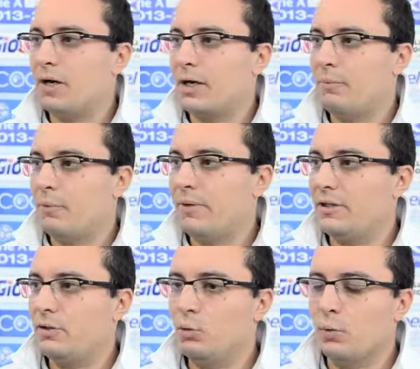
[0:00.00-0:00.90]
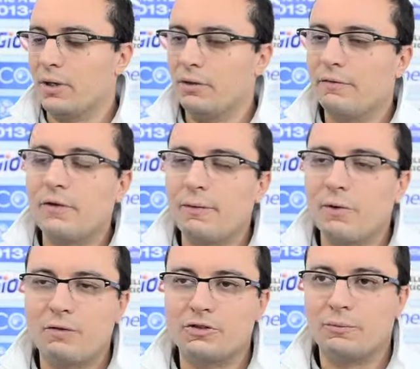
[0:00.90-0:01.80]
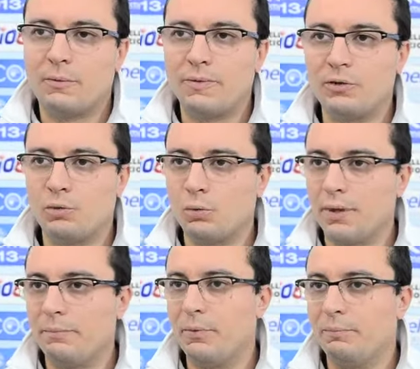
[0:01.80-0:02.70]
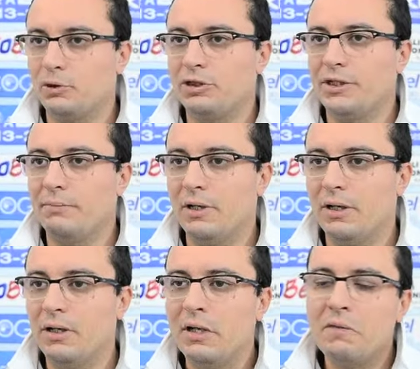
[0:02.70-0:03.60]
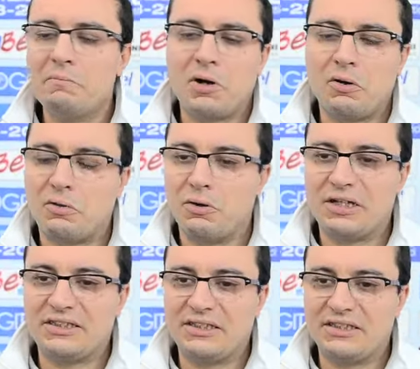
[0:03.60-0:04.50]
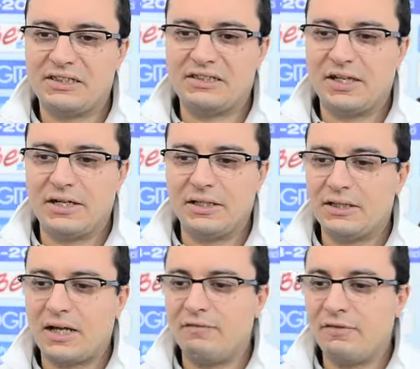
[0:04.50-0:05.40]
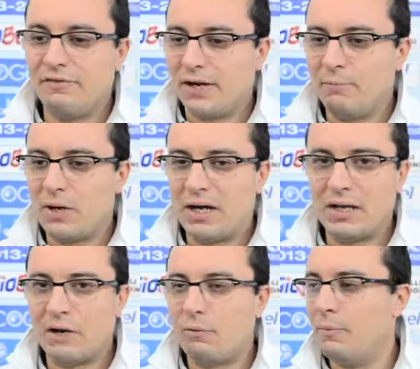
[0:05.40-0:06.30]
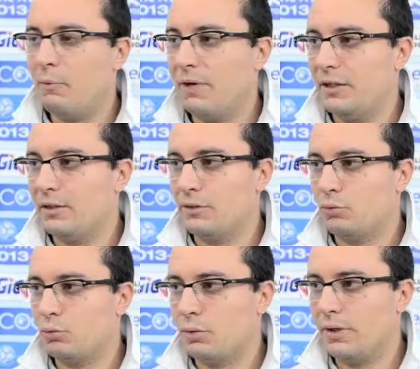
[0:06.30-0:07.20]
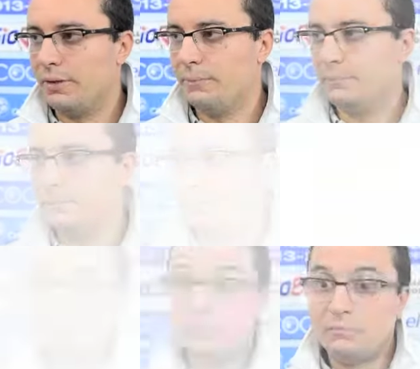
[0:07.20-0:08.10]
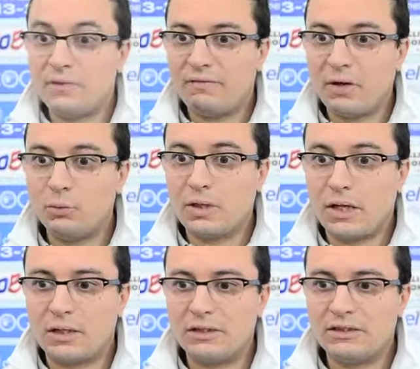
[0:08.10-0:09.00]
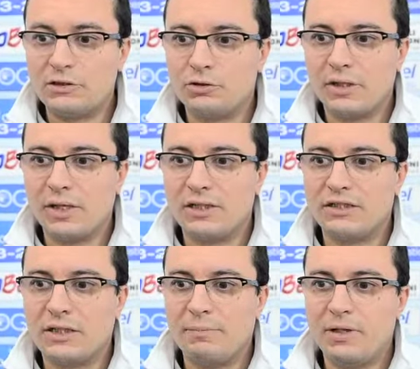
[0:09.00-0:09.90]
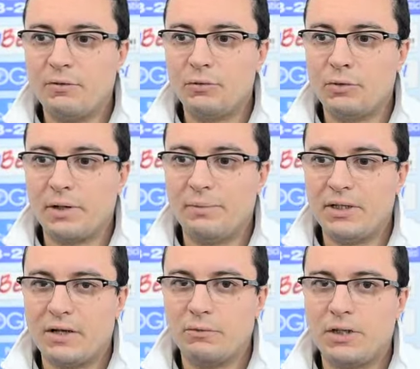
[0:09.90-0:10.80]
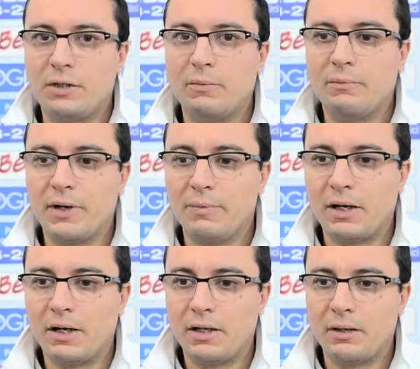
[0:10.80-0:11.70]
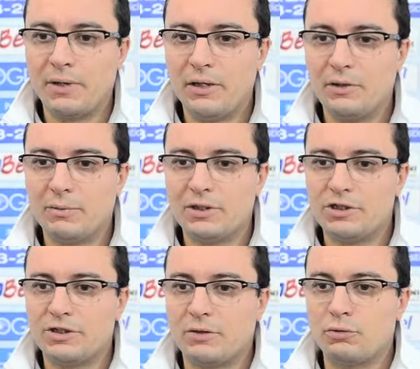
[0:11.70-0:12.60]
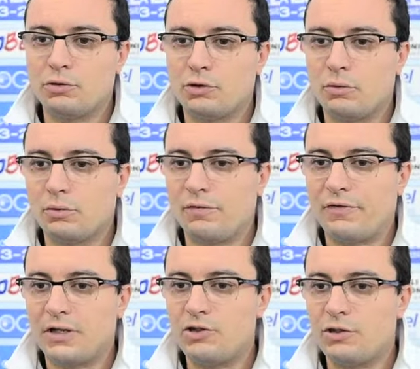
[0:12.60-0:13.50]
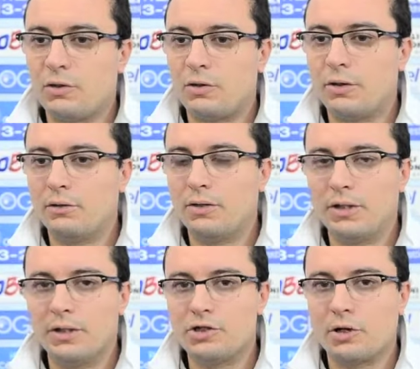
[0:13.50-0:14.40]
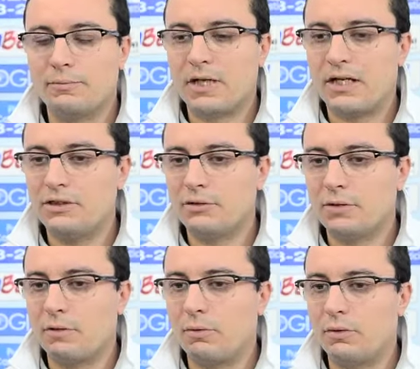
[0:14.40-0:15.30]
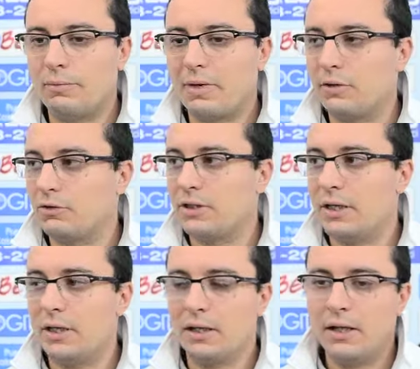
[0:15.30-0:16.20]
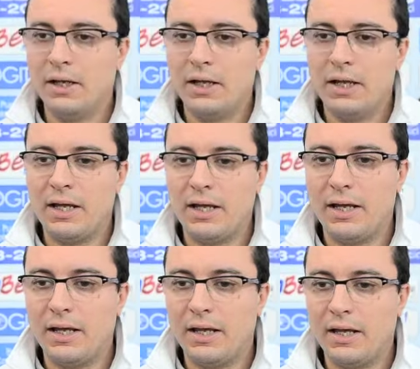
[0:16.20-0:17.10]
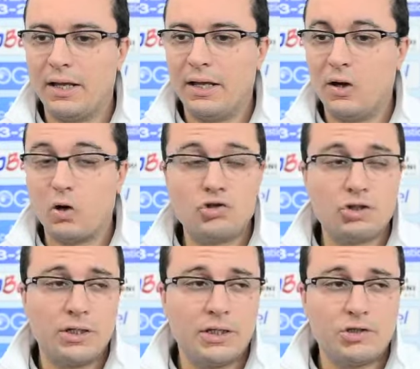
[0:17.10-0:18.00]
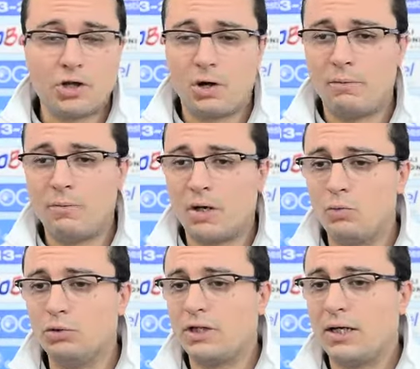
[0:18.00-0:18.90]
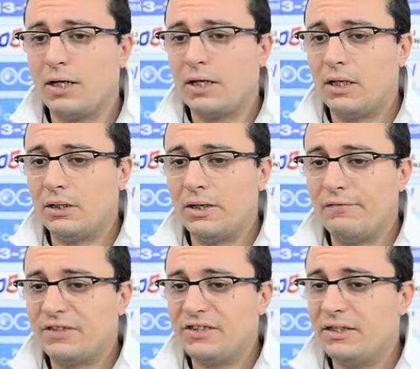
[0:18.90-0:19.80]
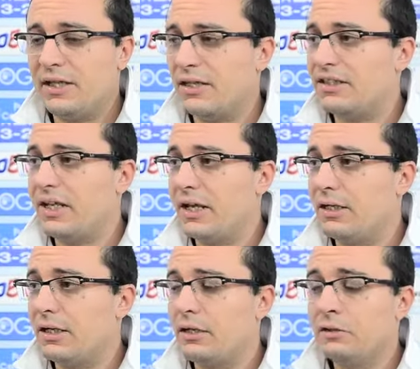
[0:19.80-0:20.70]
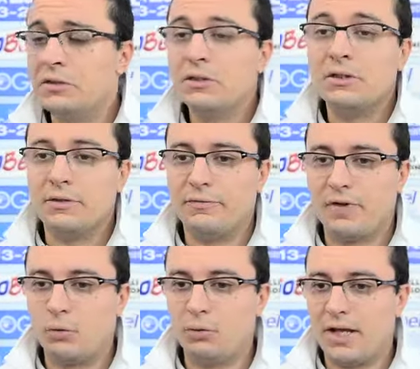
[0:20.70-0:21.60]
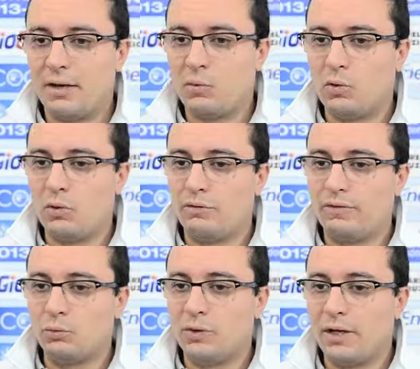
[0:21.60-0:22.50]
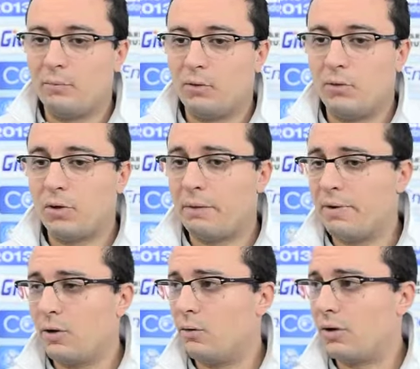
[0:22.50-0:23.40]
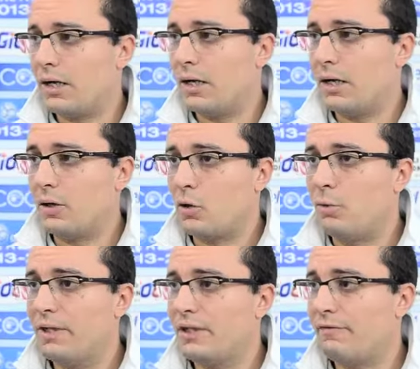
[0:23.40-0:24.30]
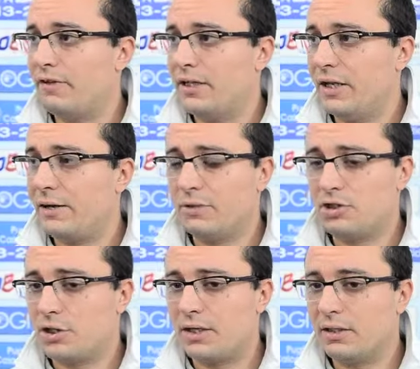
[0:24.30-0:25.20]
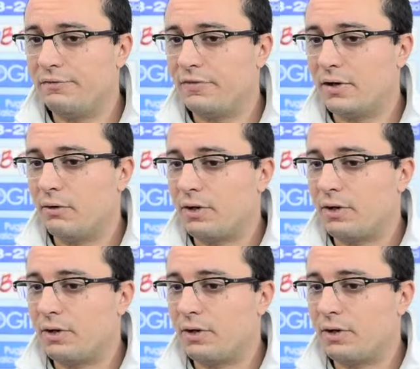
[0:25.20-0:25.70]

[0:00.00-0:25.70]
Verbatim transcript: anche momenti duri, noi vogliamo che questo momento duri il più possibile, però con la stessa serenità vivremo anche quei momenti, tutto lì. Mm, da valutare, nel senso che ieri sera abbiamo dovuto terminare un attimo prima l'allenamento perché c'è stato uno scontro fra il ginocchio di Jerome Dyson e quello di Michael Snare. E oggi Jerome accusa dei fastidi alla schiena, eh, valutiamo, valutiamo ora per ora come intervenire per cercare di farlo